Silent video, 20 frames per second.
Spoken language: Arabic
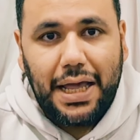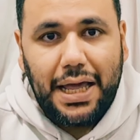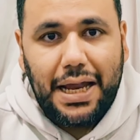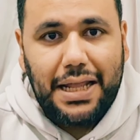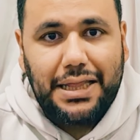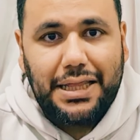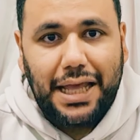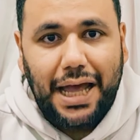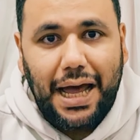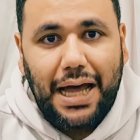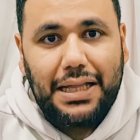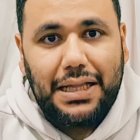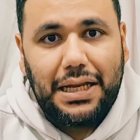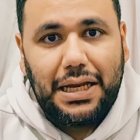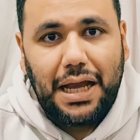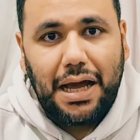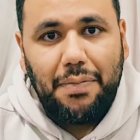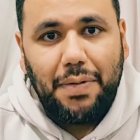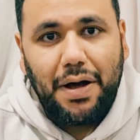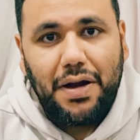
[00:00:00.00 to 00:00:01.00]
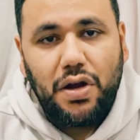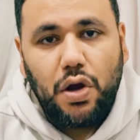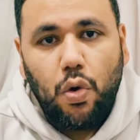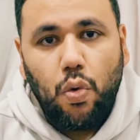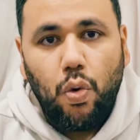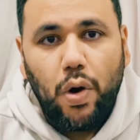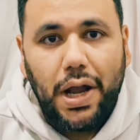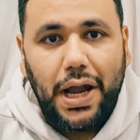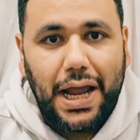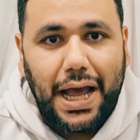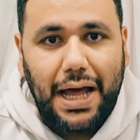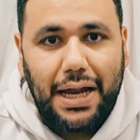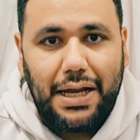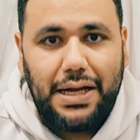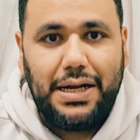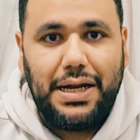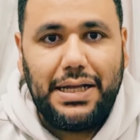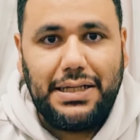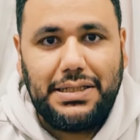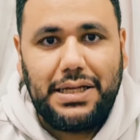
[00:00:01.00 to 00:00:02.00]
الاتحاد الياباني هو اللي
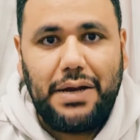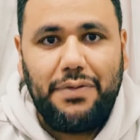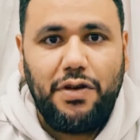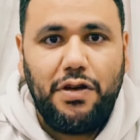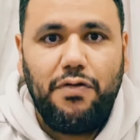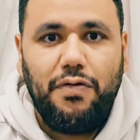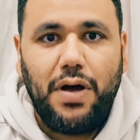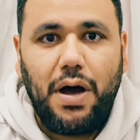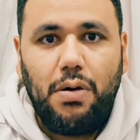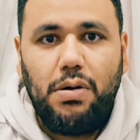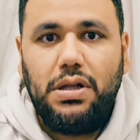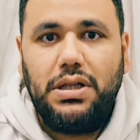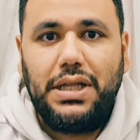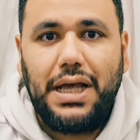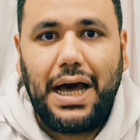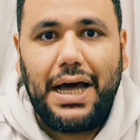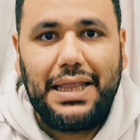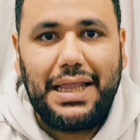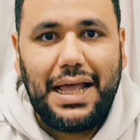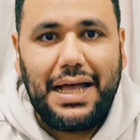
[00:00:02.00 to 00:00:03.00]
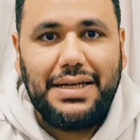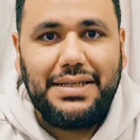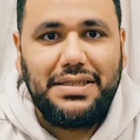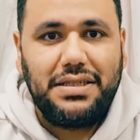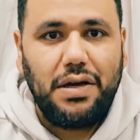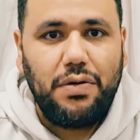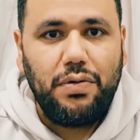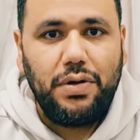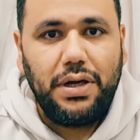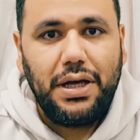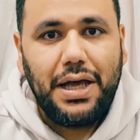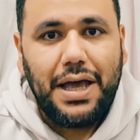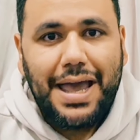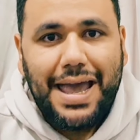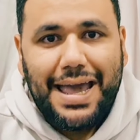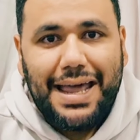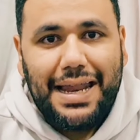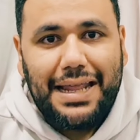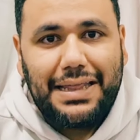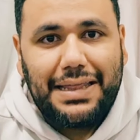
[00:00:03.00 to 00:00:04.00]
أعلن ليس الفيفا أو الاتحاد الآسيوي
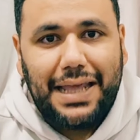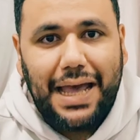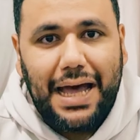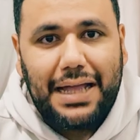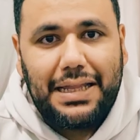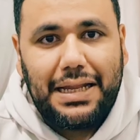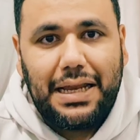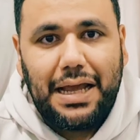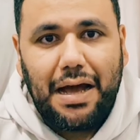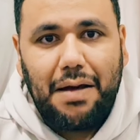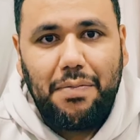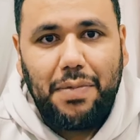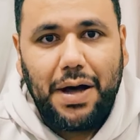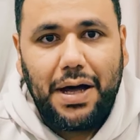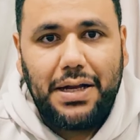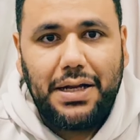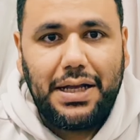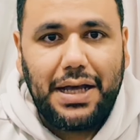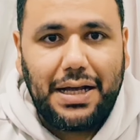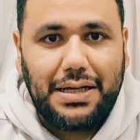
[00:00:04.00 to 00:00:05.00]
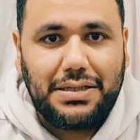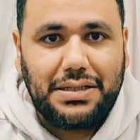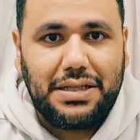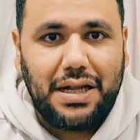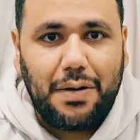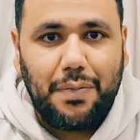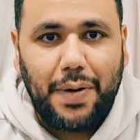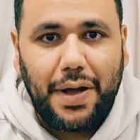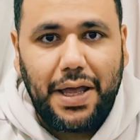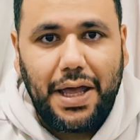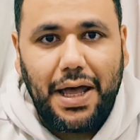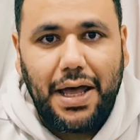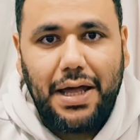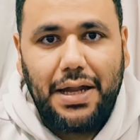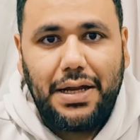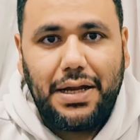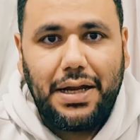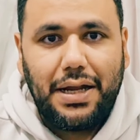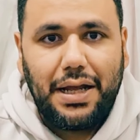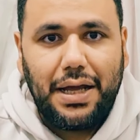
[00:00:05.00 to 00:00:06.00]
الاتحاد الياباني أصدر
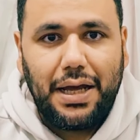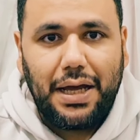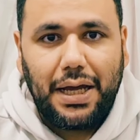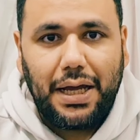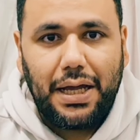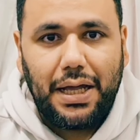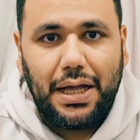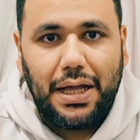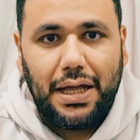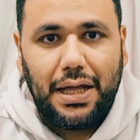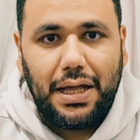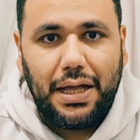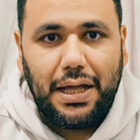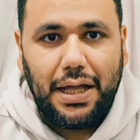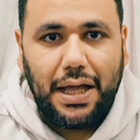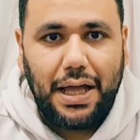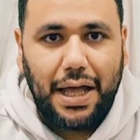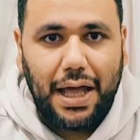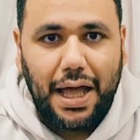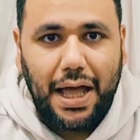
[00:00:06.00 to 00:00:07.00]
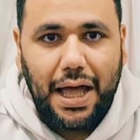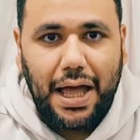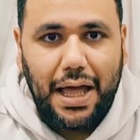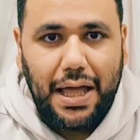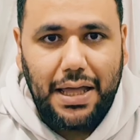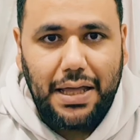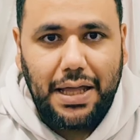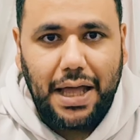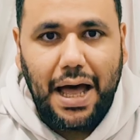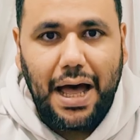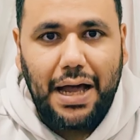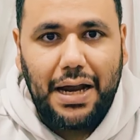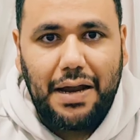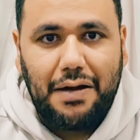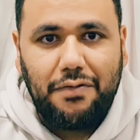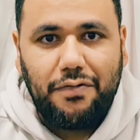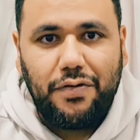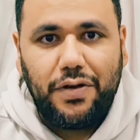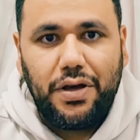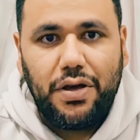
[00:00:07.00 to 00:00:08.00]
بيان آه،
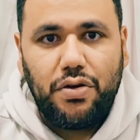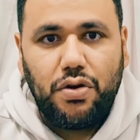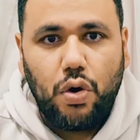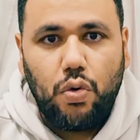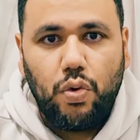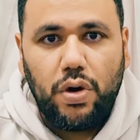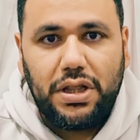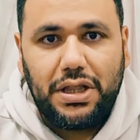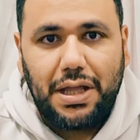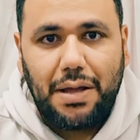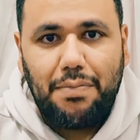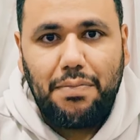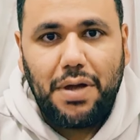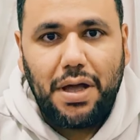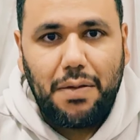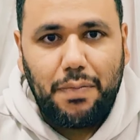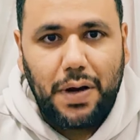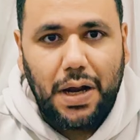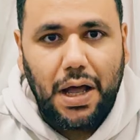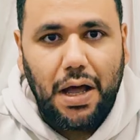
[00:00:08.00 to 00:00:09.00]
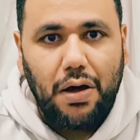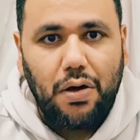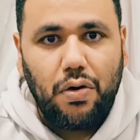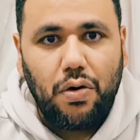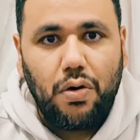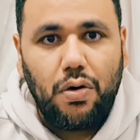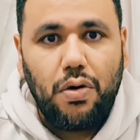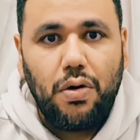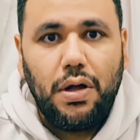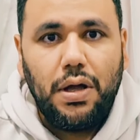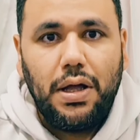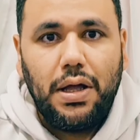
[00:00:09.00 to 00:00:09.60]
أعلن فيه أنه هو تم إبلاغه